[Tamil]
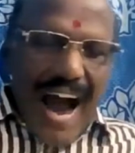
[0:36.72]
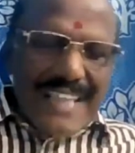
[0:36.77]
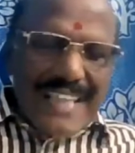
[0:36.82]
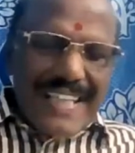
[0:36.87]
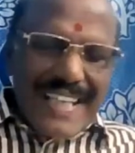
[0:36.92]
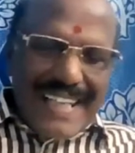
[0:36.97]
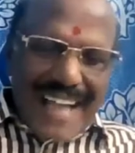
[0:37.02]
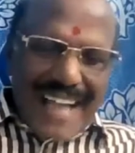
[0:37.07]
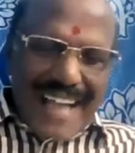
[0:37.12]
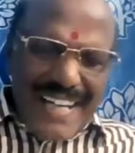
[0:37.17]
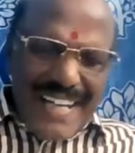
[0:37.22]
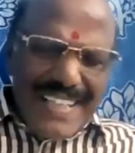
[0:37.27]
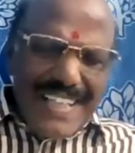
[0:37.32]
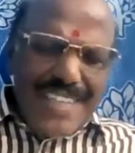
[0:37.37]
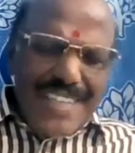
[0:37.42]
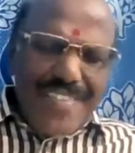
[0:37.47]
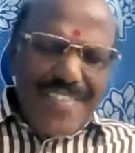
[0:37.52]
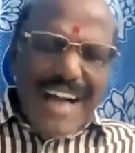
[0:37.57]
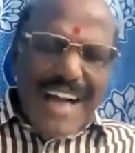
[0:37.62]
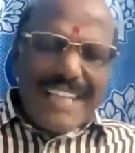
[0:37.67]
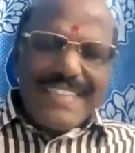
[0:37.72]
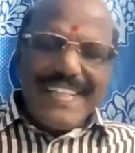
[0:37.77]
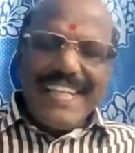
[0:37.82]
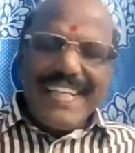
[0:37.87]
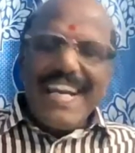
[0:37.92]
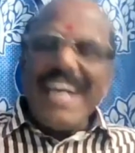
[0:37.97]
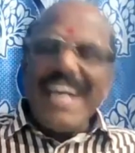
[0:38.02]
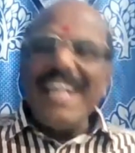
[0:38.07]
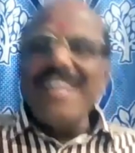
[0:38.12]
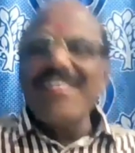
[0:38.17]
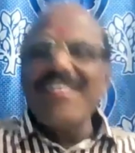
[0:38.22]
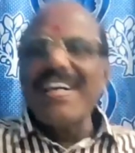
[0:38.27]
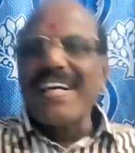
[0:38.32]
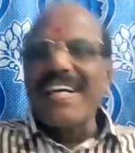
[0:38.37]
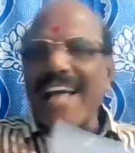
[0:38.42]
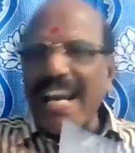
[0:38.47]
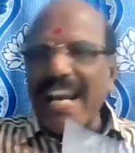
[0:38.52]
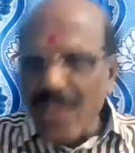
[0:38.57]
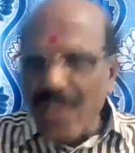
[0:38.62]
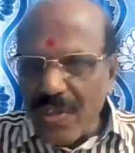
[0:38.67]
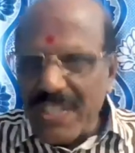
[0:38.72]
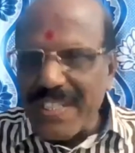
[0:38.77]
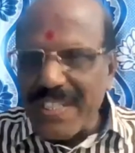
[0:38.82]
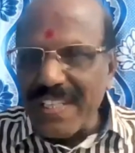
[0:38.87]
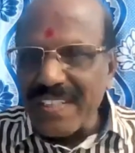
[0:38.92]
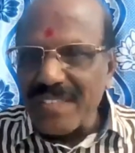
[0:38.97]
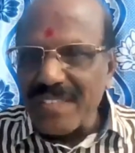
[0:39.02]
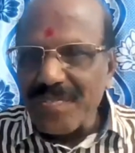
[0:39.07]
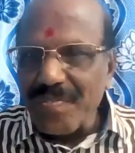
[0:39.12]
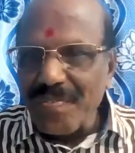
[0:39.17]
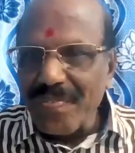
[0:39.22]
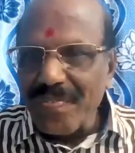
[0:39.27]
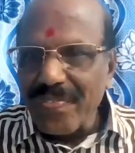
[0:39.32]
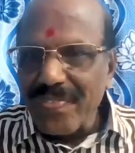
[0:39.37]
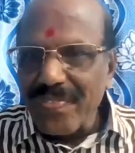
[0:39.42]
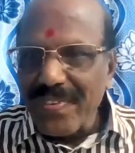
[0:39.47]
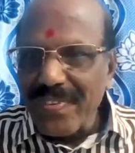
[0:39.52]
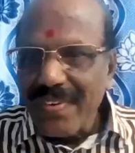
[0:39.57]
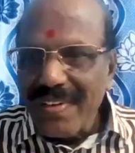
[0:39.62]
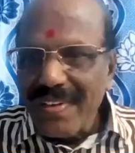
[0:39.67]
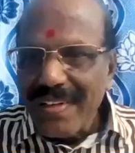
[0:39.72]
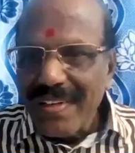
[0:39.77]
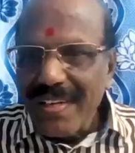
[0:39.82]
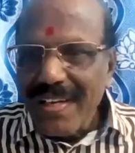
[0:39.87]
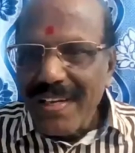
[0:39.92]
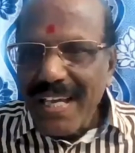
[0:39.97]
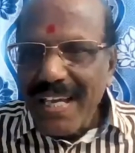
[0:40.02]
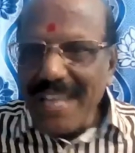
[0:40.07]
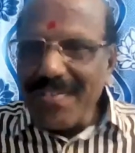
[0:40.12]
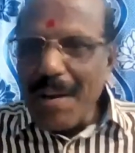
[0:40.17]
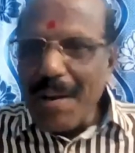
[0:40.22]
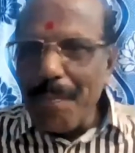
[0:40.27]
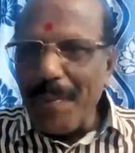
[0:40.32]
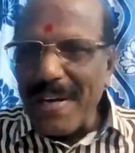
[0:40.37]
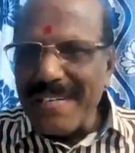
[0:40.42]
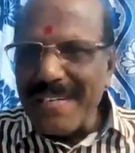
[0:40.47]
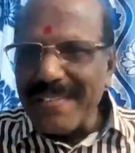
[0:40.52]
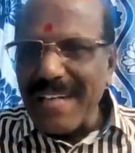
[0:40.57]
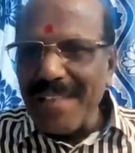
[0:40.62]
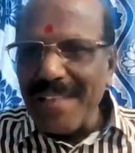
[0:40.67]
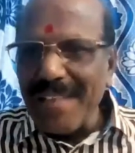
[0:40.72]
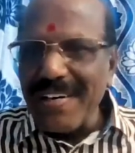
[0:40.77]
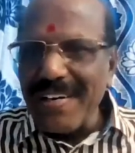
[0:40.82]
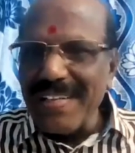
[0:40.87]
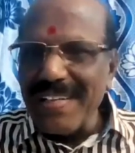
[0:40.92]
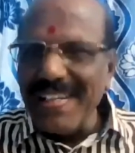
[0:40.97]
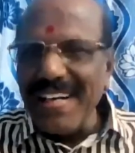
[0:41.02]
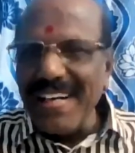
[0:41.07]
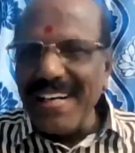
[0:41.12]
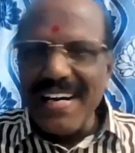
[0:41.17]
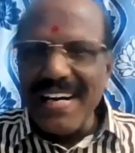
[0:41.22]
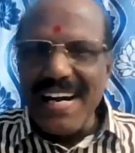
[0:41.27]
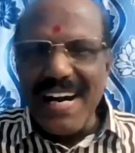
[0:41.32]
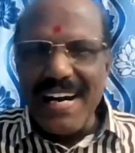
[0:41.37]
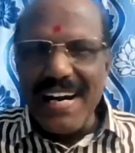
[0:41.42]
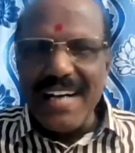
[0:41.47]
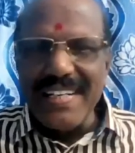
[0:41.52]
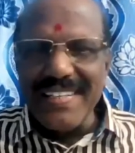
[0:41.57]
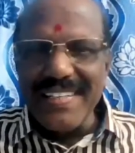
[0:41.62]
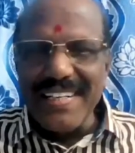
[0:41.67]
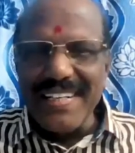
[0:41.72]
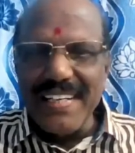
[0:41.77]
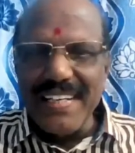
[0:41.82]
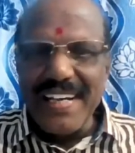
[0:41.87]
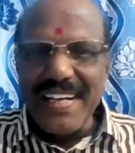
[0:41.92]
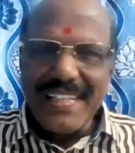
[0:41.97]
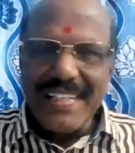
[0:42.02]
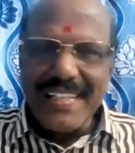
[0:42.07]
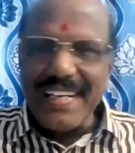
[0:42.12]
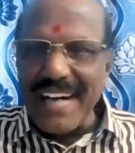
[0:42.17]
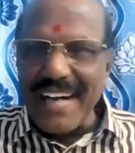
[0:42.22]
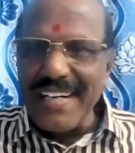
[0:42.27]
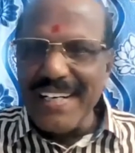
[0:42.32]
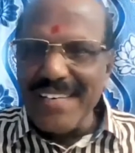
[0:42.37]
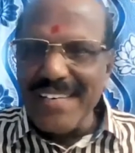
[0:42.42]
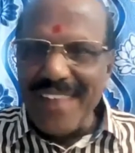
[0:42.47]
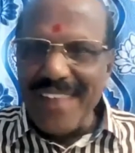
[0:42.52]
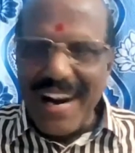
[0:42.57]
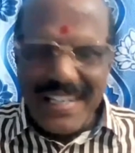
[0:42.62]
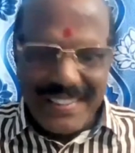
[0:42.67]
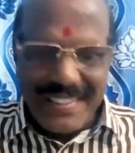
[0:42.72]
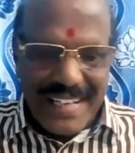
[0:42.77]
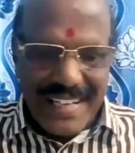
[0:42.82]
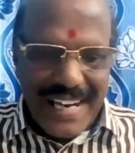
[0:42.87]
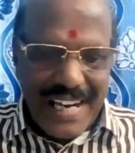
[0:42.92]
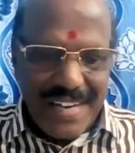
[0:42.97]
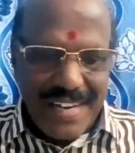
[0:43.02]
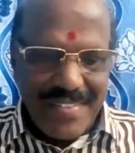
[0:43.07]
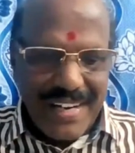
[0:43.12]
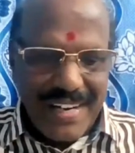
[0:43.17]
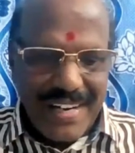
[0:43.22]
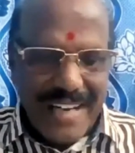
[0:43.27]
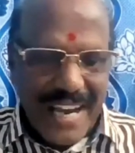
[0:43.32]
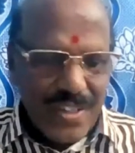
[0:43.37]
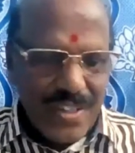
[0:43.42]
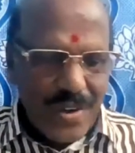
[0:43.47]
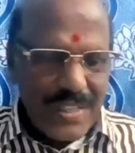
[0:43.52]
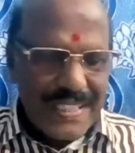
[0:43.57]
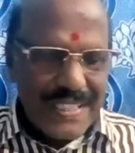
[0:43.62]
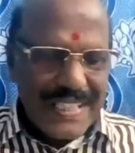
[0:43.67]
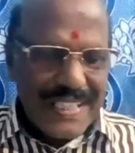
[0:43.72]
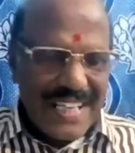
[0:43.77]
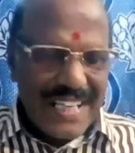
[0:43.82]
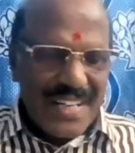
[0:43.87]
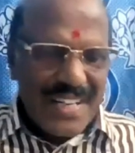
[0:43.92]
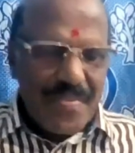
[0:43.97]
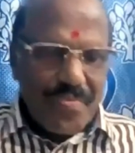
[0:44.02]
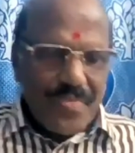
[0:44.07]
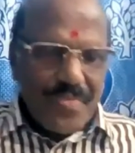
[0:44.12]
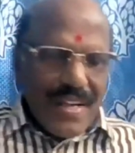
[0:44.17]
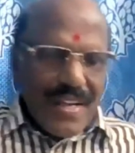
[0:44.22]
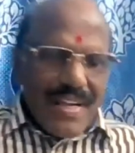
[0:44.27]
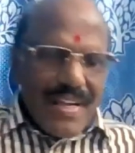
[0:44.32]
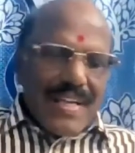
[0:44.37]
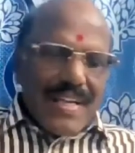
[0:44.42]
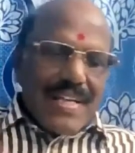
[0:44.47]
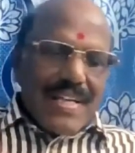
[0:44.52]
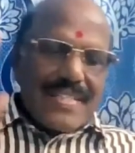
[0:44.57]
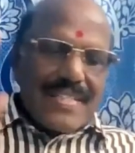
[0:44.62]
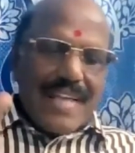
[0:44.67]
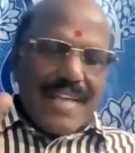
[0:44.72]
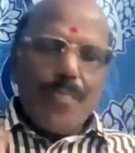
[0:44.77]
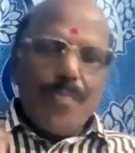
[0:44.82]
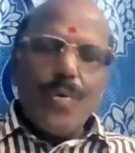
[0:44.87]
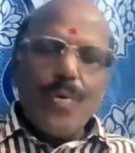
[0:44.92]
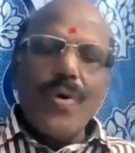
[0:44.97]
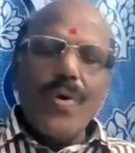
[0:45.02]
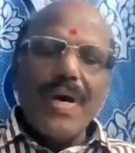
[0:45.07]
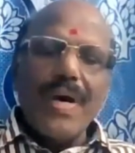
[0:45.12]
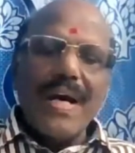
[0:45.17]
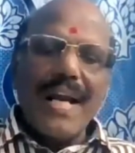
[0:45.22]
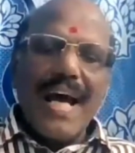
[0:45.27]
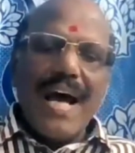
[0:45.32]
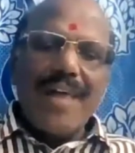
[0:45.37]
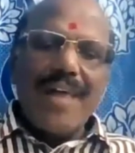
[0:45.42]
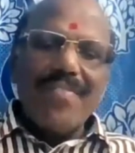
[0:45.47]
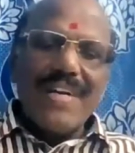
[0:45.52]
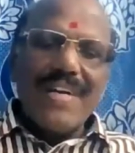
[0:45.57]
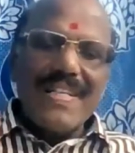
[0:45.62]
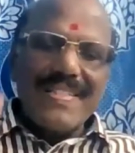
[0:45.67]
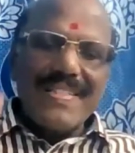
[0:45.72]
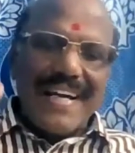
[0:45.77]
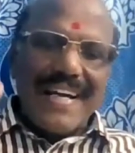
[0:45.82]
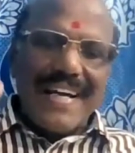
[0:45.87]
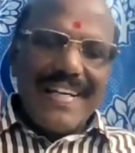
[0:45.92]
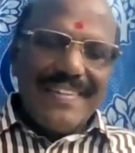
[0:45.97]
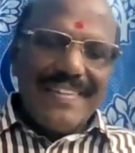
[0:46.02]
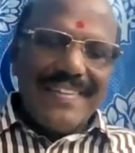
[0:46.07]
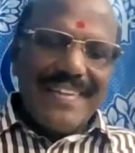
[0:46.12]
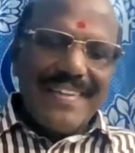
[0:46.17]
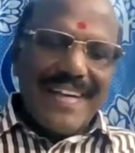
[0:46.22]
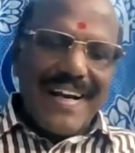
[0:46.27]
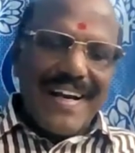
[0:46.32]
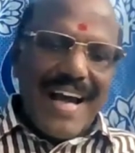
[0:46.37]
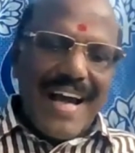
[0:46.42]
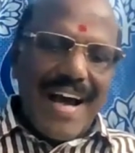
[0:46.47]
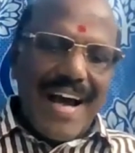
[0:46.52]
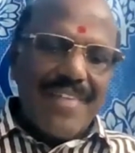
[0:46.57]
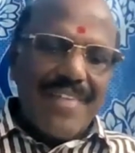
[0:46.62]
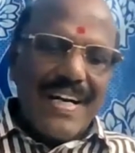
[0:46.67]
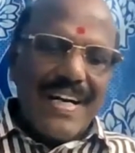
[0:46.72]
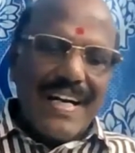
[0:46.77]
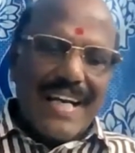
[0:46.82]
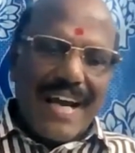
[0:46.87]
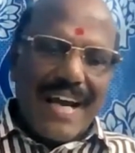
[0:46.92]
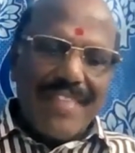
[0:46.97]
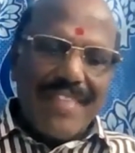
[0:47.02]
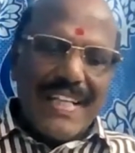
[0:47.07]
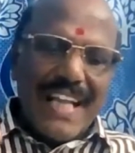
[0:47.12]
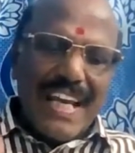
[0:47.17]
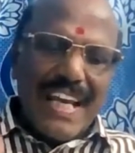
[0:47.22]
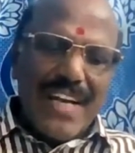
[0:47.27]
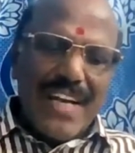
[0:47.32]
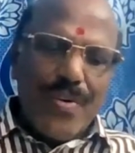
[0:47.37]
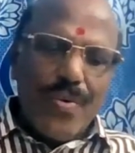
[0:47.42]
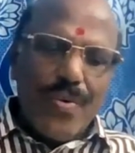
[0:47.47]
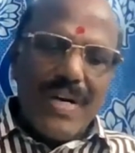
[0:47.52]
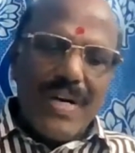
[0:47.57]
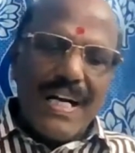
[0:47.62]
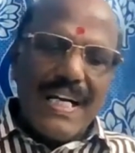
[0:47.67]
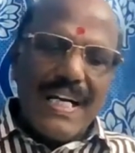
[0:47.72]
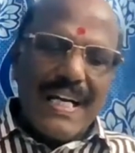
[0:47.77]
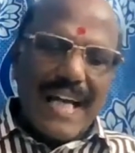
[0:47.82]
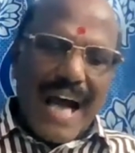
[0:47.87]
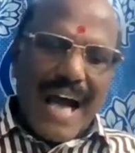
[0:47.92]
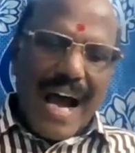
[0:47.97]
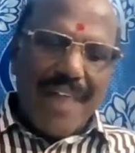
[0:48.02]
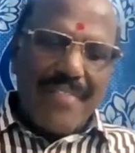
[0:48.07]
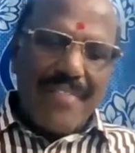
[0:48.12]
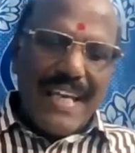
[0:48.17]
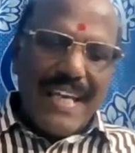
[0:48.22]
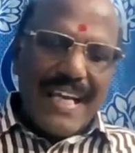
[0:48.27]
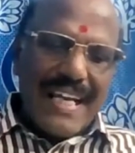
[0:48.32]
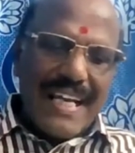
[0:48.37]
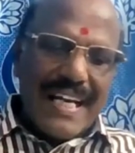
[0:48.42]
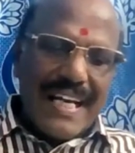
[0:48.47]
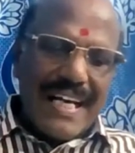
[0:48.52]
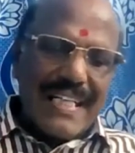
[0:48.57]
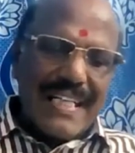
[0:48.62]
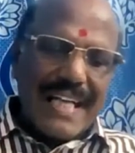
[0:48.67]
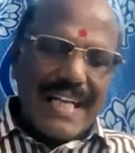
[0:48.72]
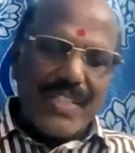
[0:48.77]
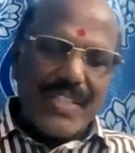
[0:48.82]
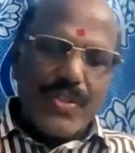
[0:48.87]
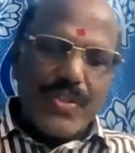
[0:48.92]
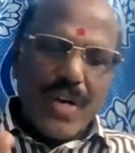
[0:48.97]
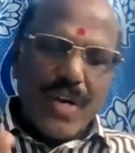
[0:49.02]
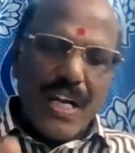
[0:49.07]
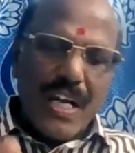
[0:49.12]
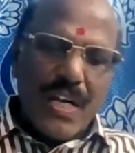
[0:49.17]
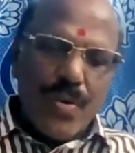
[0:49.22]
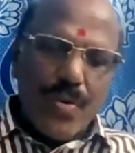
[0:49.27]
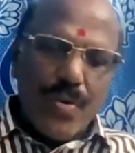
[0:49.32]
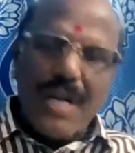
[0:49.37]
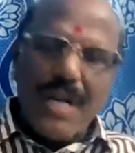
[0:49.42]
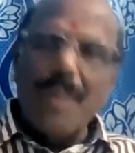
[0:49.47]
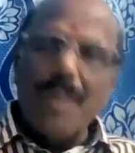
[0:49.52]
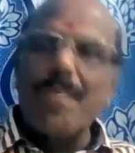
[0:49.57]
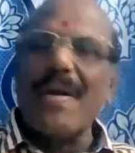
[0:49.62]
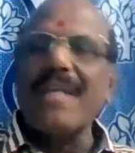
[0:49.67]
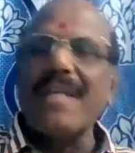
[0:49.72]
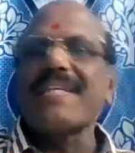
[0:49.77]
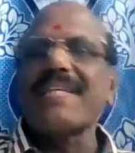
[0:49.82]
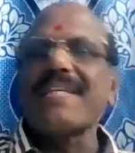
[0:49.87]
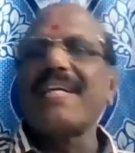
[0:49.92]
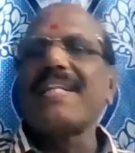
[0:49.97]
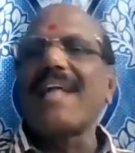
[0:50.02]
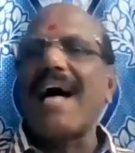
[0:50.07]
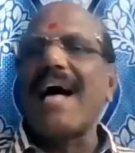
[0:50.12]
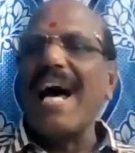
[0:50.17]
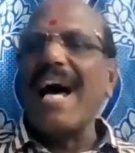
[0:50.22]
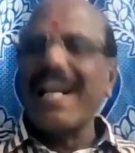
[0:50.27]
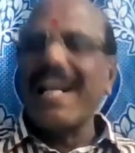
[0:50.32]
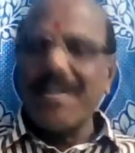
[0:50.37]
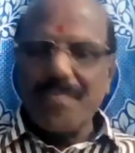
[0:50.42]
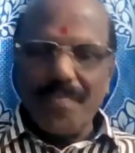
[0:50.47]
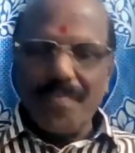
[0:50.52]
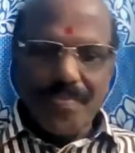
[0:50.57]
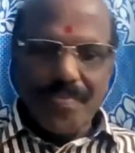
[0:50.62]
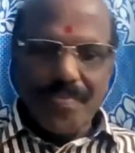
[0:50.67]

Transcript: அது கண்டு வாழ்த்தினேன் இவர் கைதொட்டு இவர் பெற்ற விருதுகள் ஏழட்டு அது கண்டு வாழ்த்தினேன் இவர் கைதொட்டு சமூக நாவல் சரித்திர நாவல் கவிதை நூல்கள் காவியங்கள் கட்டுரை நூல்கள் பல செய்தார்